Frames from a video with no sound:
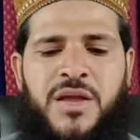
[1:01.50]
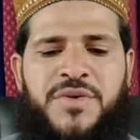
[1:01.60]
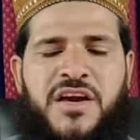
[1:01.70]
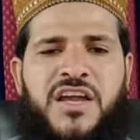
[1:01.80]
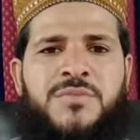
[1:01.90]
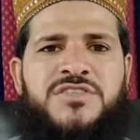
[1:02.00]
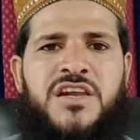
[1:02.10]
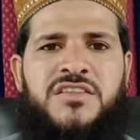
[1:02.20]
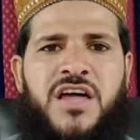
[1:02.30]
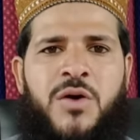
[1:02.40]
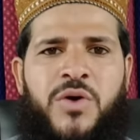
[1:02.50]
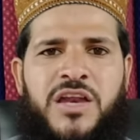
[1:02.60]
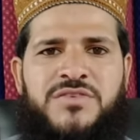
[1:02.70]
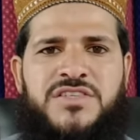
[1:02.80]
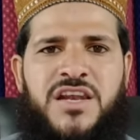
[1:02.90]
नबी करीम सल्लल्लाहु
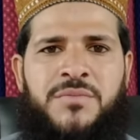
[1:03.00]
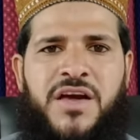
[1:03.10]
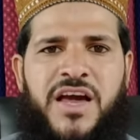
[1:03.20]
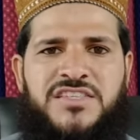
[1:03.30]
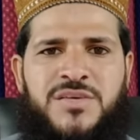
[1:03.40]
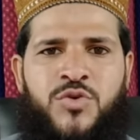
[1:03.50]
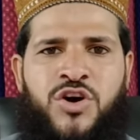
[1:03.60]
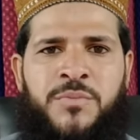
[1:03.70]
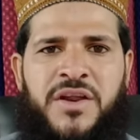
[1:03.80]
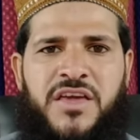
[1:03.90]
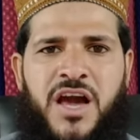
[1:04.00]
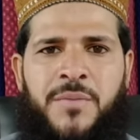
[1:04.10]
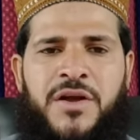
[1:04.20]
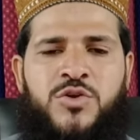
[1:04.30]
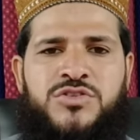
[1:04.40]
अलैहि वसल्लम का ऐसे मौके पर क्या
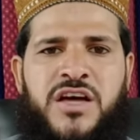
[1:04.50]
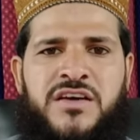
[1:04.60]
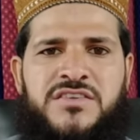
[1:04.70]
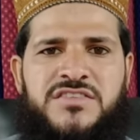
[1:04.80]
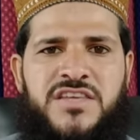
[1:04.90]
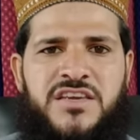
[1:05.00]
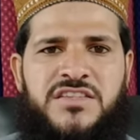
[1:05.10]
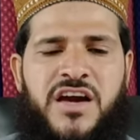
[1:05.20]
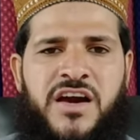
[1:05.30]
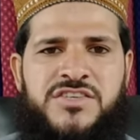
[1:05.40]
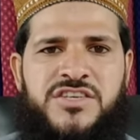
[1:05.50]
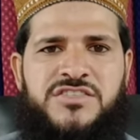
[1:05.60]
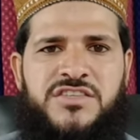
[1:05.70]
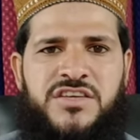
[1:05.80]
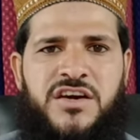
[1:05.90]
अमल होता सैद आयशा
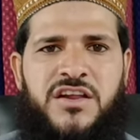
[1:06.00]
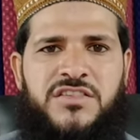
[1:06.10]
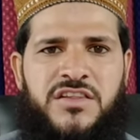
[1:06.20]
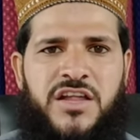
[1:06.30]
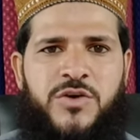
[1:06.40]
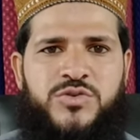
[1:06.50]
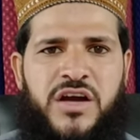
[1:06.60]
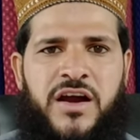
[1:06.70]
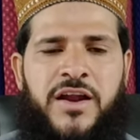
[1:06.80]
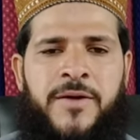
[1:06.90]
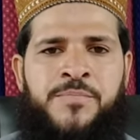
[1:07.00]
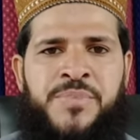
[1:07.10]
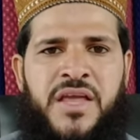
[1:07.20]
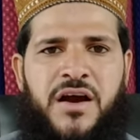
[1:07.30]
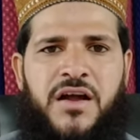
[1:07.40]
सिद्दीक़ा रदी अल्लाह
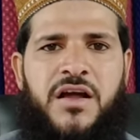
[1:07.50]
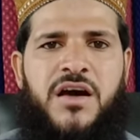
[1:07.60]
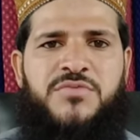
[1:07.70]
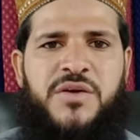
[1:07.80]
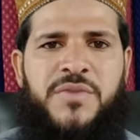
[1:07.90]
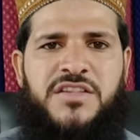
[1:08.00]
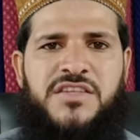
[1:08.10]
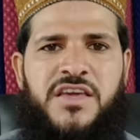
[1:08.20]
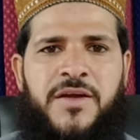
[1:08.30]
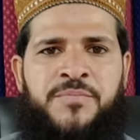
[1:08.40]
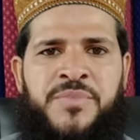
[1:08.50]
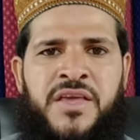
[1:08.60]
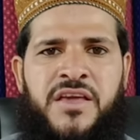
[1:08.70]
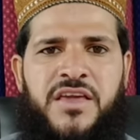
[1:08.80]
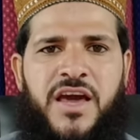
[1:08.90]
तहा फरमाती हैं
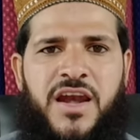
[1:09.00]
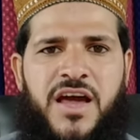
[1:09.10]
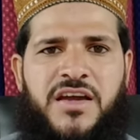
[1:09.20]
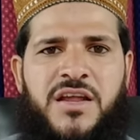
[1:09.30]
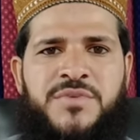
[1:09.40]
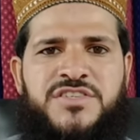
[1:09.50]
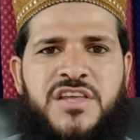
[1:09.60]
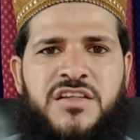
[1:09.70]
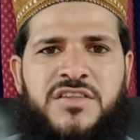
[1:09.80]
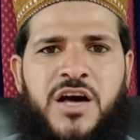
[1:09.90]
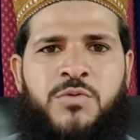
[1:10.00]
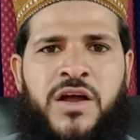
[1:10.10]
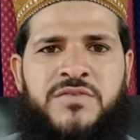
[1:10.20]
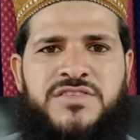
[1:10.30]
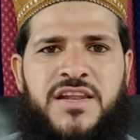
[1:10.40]
कि अल्लाह के नबी सल्लल्लाहु
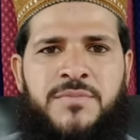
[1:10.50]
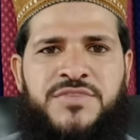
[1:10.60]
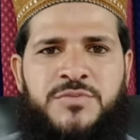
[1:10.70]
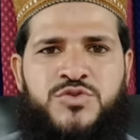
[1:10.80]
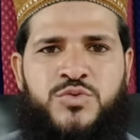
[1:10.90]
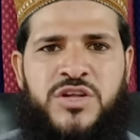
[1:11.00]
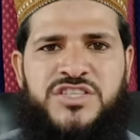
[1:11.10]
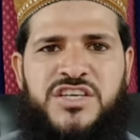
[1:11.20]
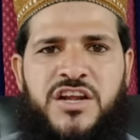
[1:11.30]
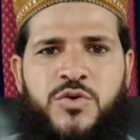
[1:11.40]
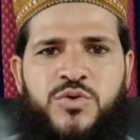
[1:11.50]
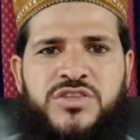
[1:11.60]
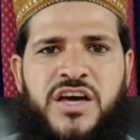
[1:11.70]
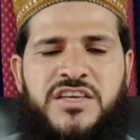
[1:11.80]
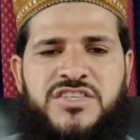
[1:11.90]
अलैहि वसल्लम जब सूरज ग्रहण
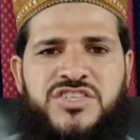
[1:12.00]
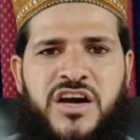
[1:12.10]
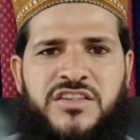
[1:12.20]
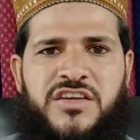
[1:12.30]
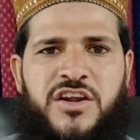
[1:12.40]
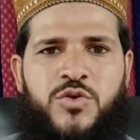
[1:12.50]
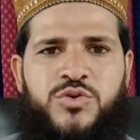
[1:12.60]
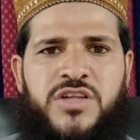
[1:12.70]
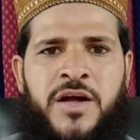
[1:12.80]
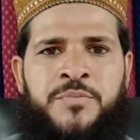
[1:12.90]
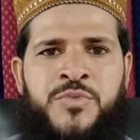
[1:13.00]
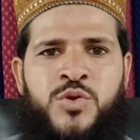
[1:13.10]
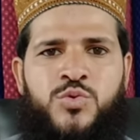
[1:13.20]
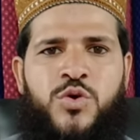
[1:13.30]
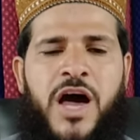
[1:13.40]
होता या चांद ग्रहण होता
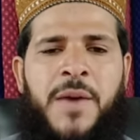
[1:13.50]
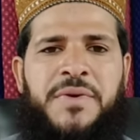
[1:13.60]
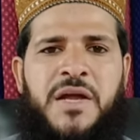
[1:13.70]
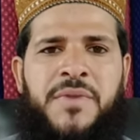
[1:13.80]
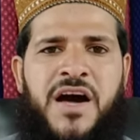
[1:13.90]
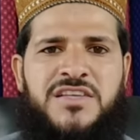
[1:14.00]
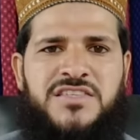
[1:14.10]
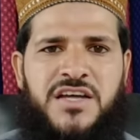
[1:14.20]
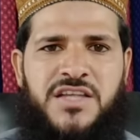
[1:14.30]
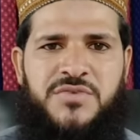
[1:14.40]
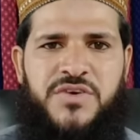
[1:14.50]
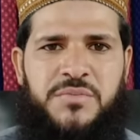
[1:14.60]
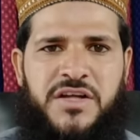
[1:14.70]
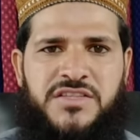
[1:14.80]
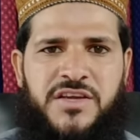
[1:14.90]
तो आप नमाज अदा
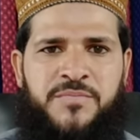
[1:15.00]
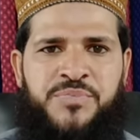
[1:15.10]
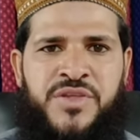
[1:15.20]
फरमाते